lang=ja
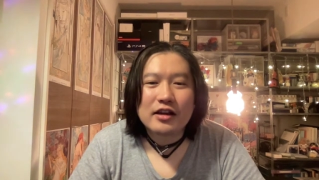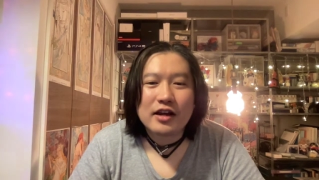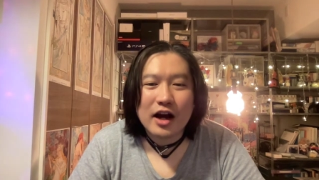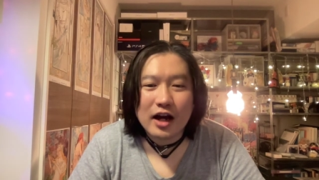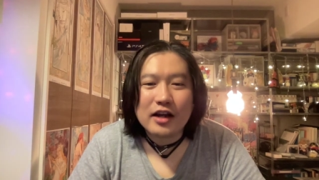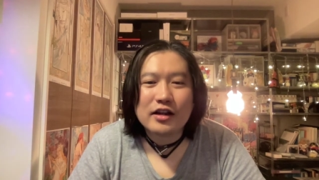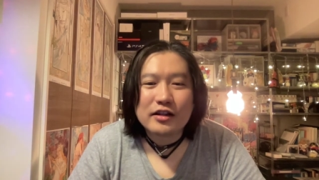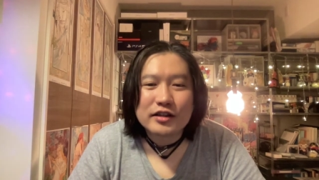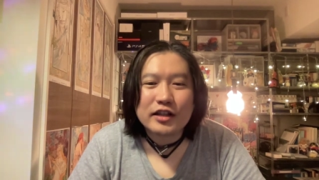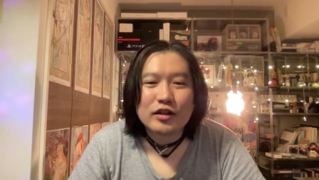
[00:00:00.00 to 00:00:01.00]
はい、
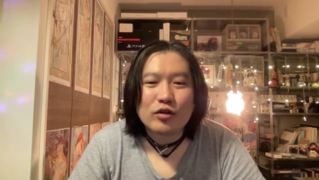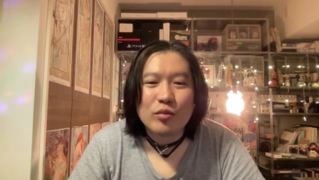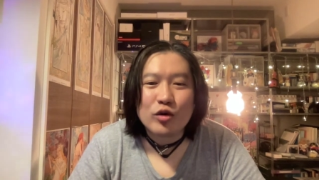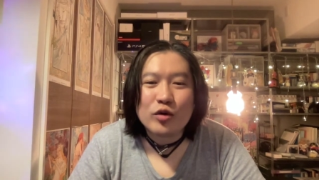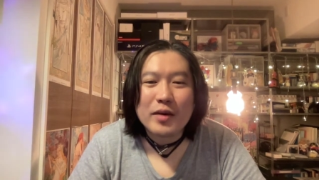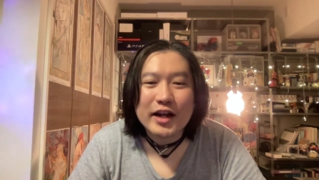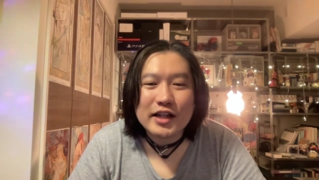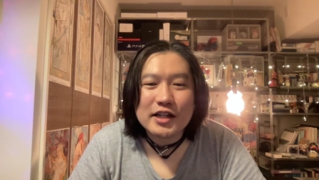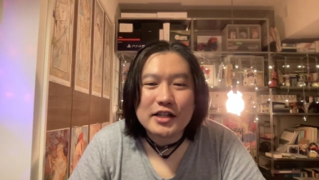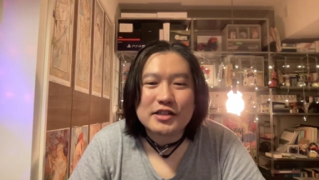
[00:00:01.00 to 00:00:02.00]
ただのモノマネ
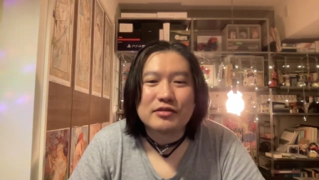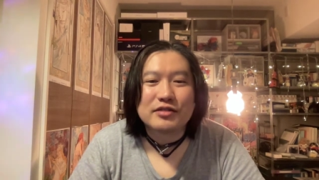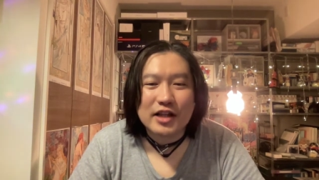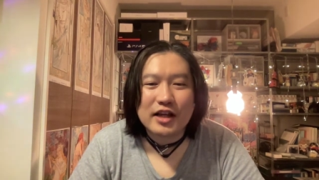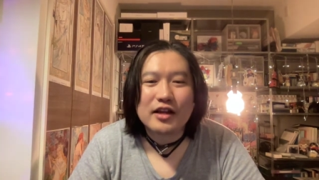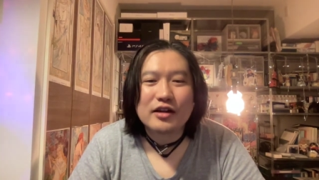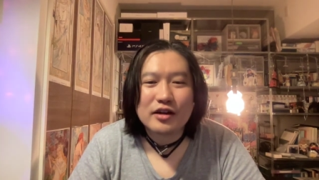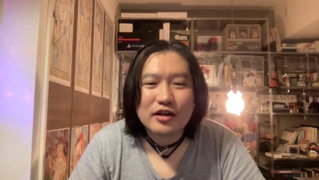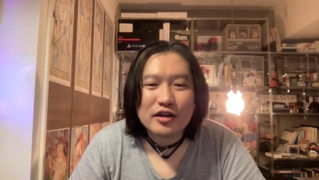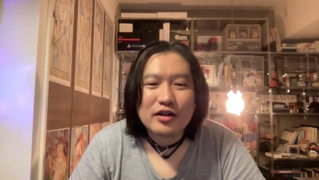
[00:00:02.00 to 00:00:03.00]
になっちゃうんで、
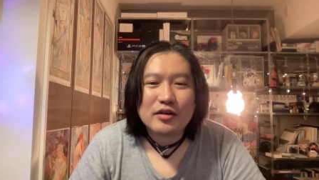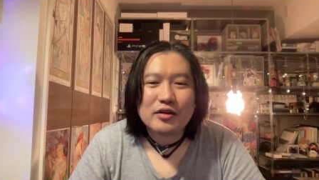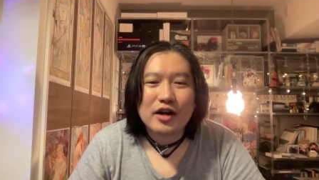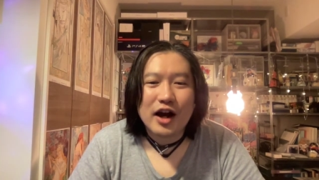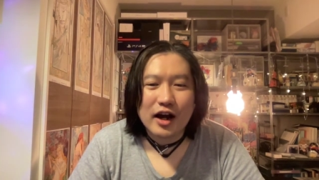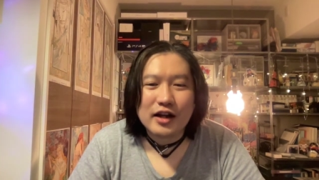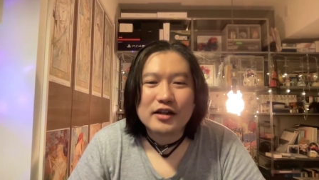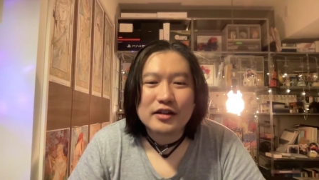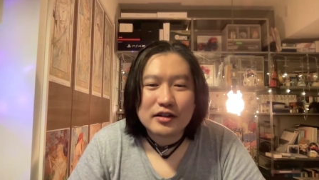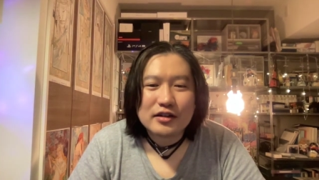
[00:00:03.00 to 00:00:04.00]
は
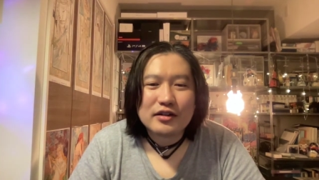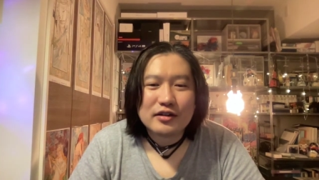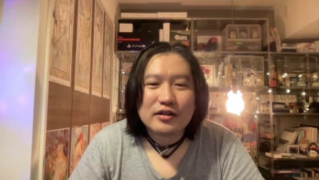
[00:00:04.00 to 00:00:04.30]
い、